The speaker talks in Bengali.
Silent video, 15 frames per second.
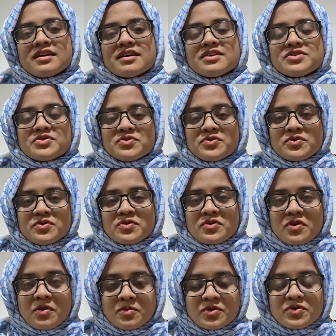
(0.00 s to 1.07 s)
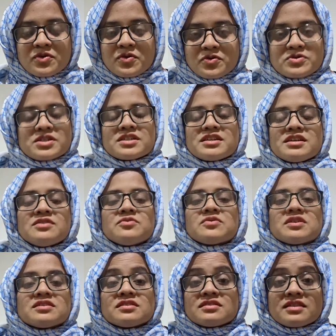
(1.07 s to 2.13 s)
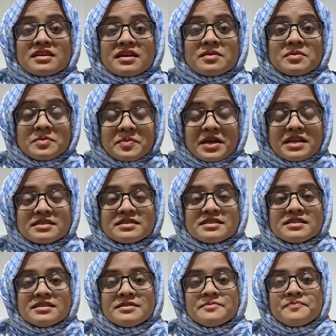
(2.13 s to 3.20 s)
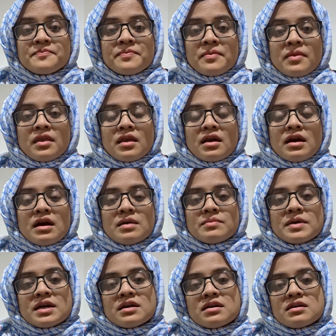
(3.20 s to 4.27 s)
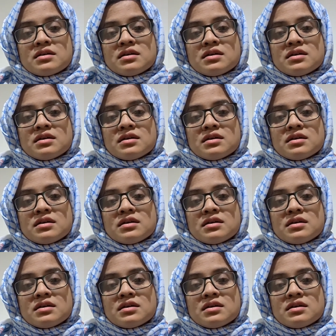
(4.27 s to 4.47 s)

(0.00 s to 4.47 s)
কিছু কমন কোশ্চেন ওনাদের থেকে আমি পেয়েছি আমার